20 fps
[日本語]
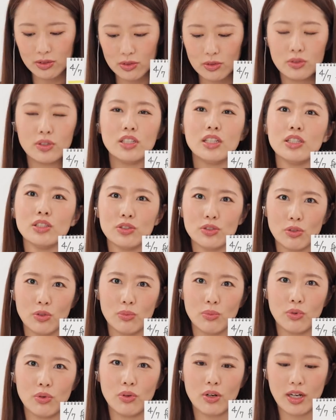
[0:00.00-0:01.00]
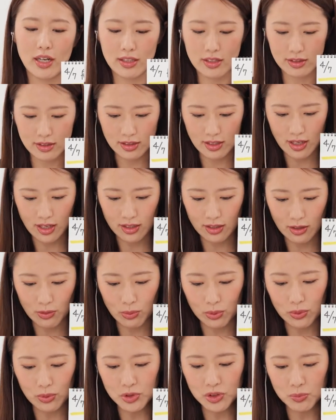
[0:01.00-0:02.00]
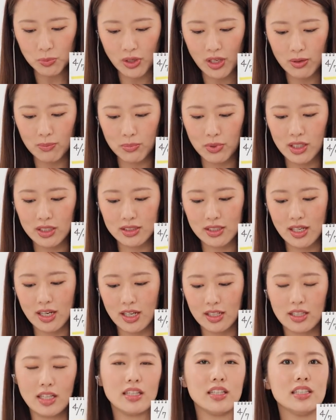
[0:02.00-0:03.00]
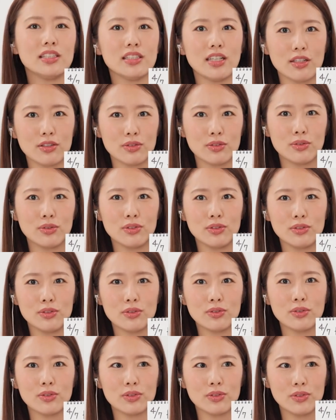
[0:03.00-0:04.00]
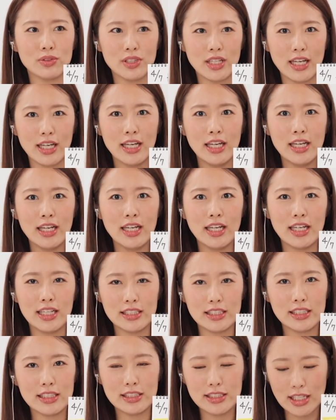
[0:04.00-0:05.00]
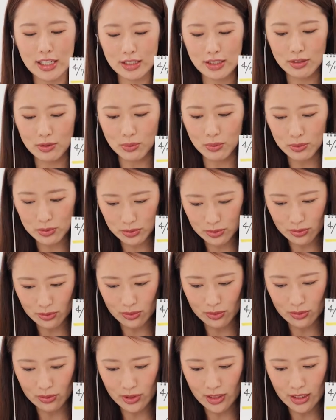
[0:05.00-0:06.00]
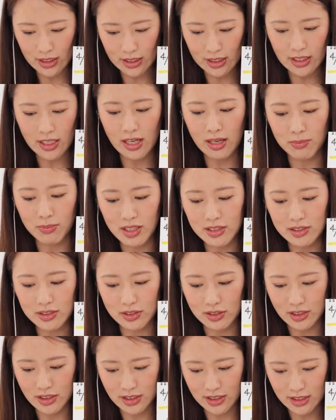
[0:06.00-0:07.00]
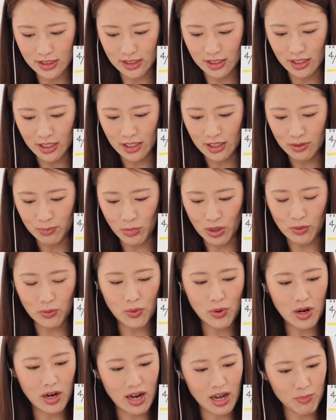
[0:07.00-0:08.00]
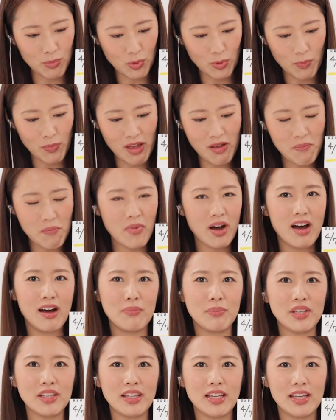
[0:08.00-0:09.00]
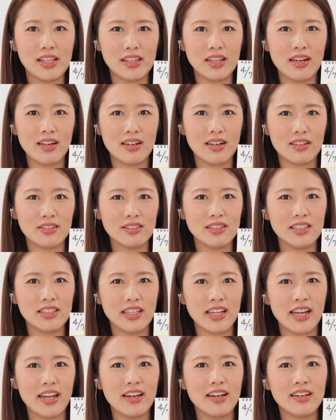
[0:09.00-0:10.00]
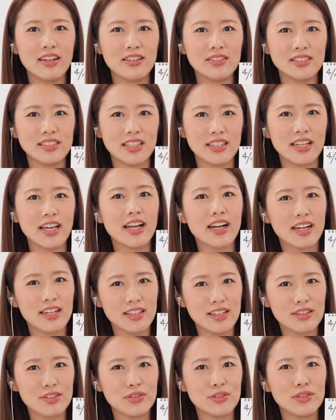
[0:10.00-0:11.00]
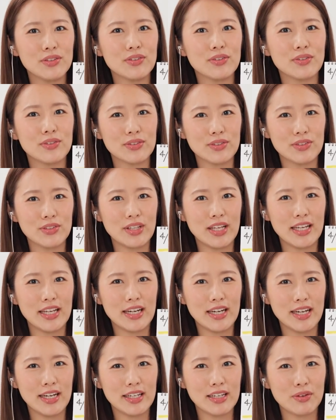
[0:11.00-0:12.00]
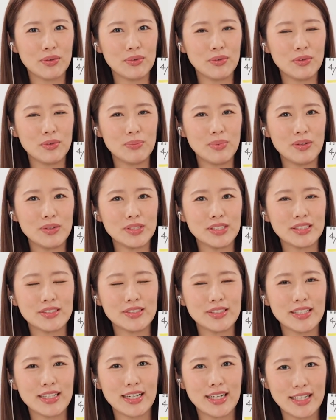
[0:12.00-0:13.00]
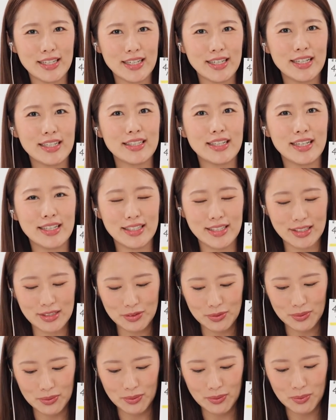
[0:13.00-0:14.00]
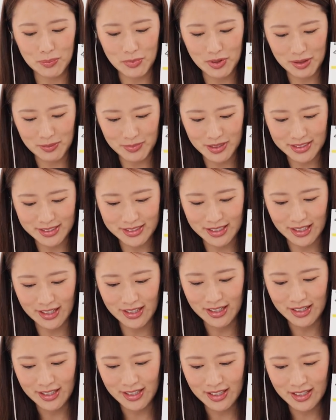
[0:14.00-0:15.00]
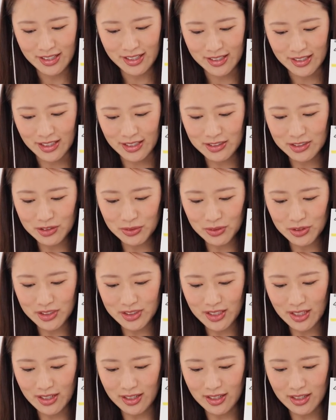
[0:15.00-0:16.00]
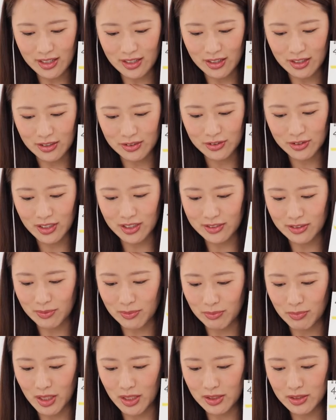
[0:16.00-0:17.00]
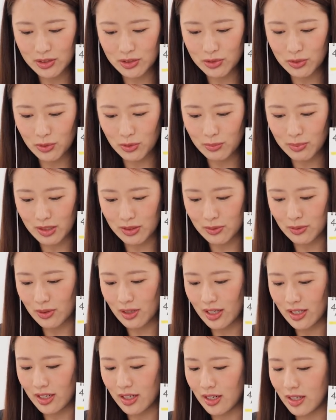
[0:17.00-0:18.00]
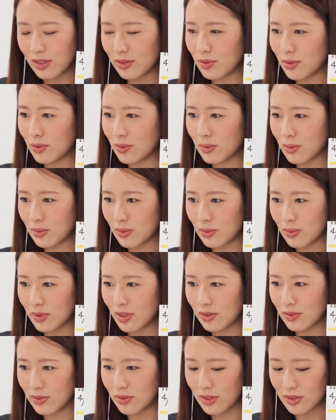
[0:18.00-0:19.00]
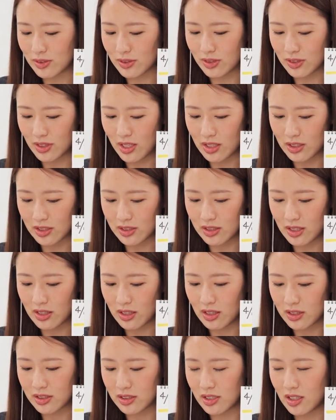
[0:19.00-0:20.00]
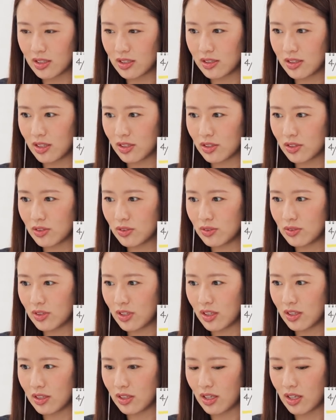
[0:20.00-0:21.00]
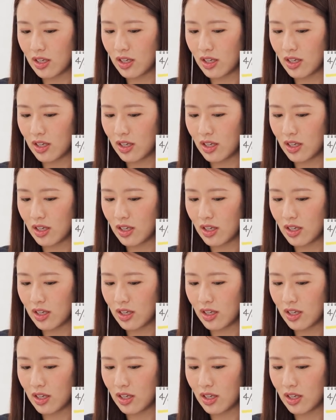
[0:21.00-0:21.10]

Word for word: 末のクイーン賞も勝ったで今年もエンプレス杯で2着ということで、実際に好調できていますし、まあ、今回もメンバー見ていたら楽に逃げられるんじゃないかなということで、やはりこの馬を軸に考えたいなと思いました。連勝したら古谷さん、名勝バトラー以来ということになるんですかね。2008年、2009年